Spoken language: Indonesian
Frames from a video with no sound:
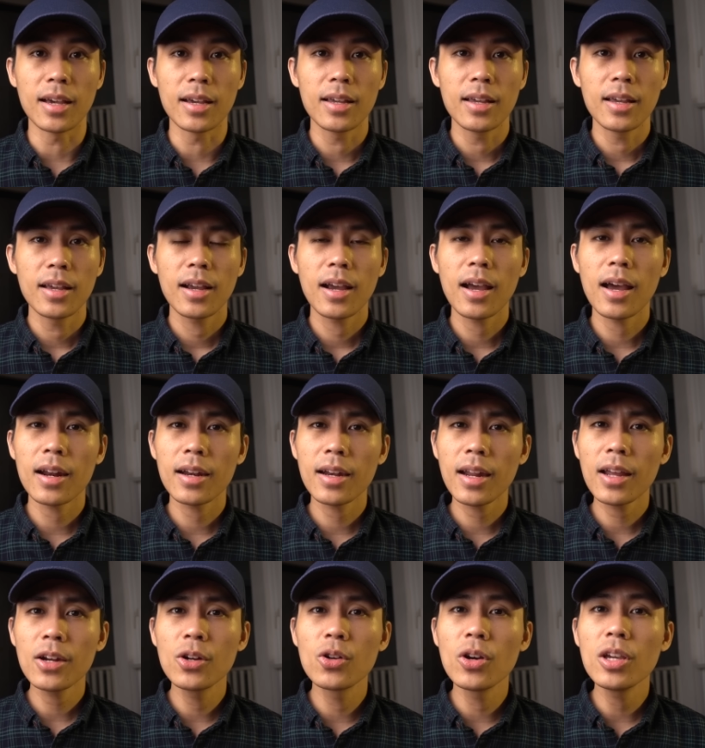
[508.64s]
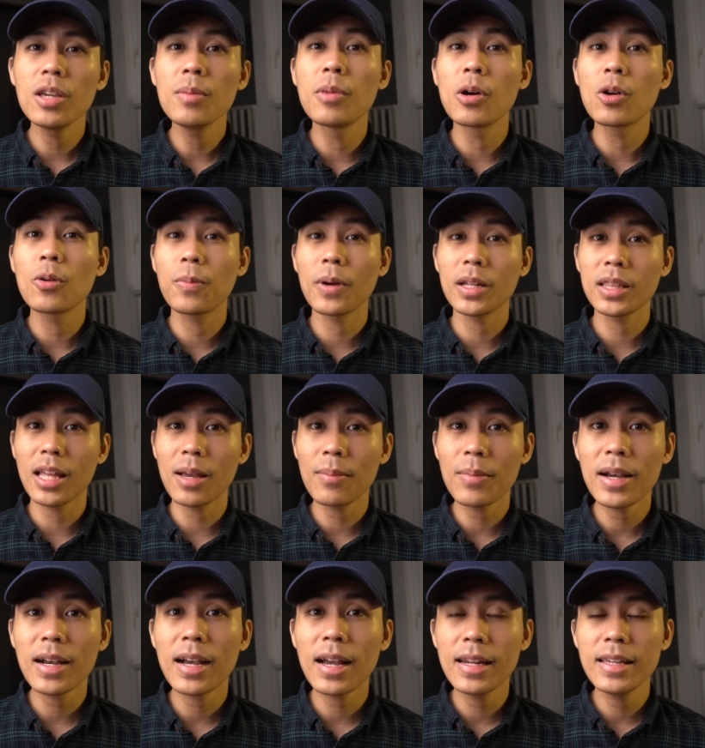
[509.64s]
ya, karena Doi baru
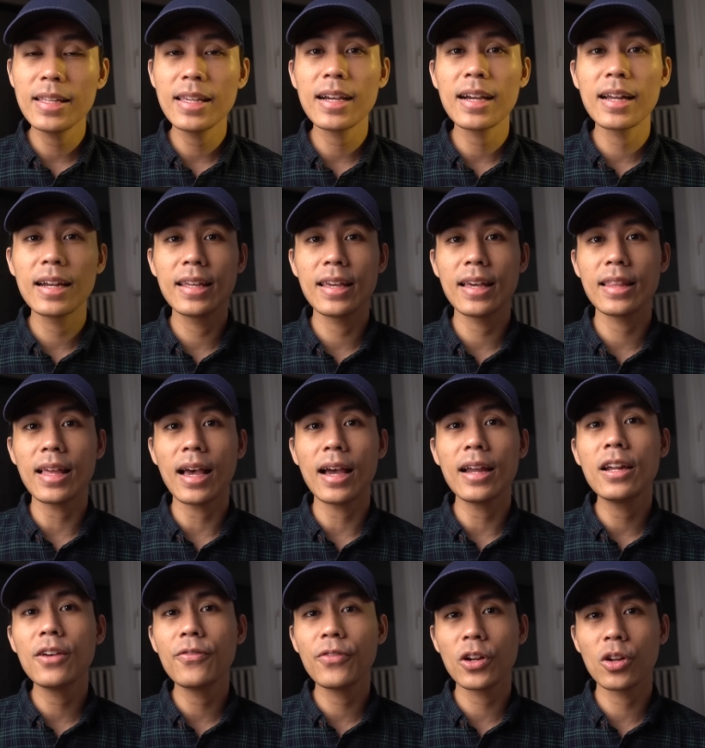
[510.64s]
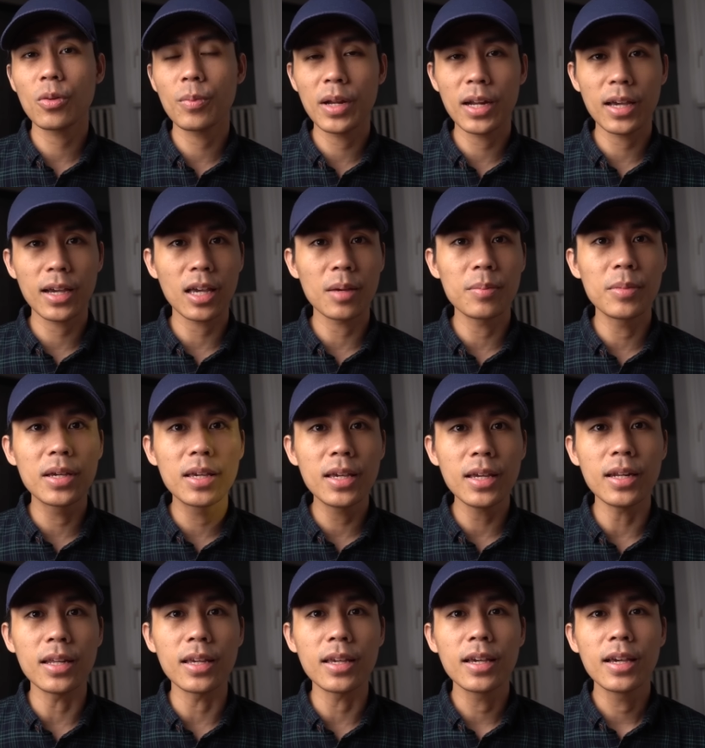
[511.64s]
pertama kalinya ngeliat ada fenomena kayak
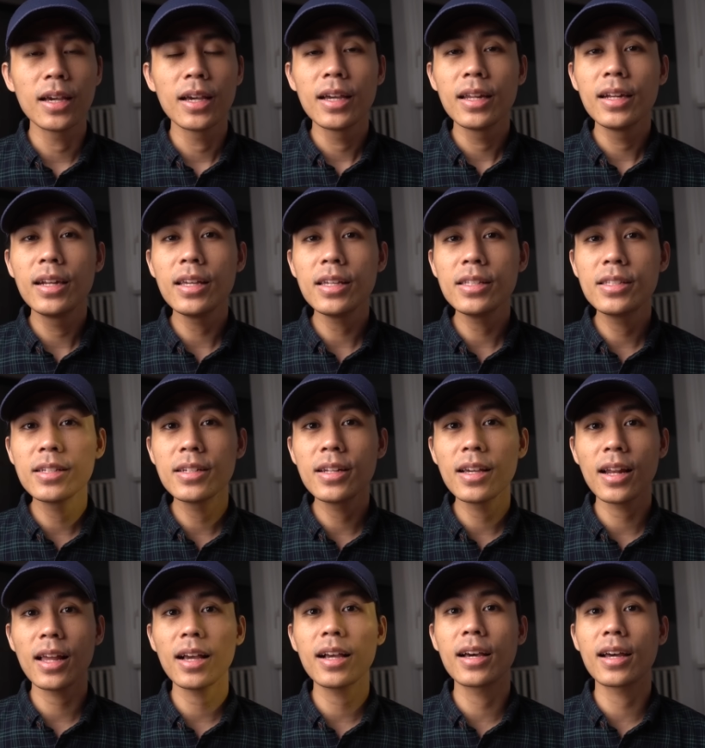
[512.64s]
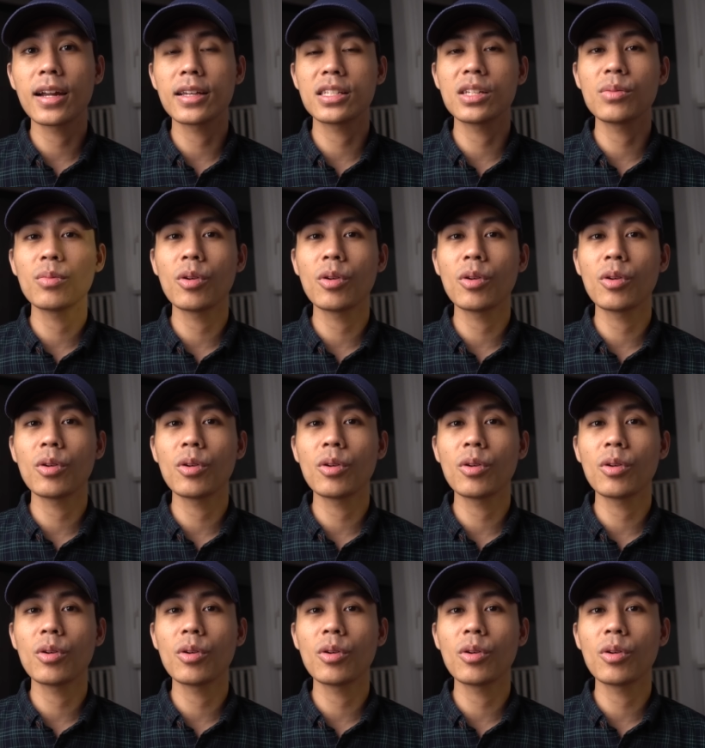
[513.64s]
begini di jendela garasi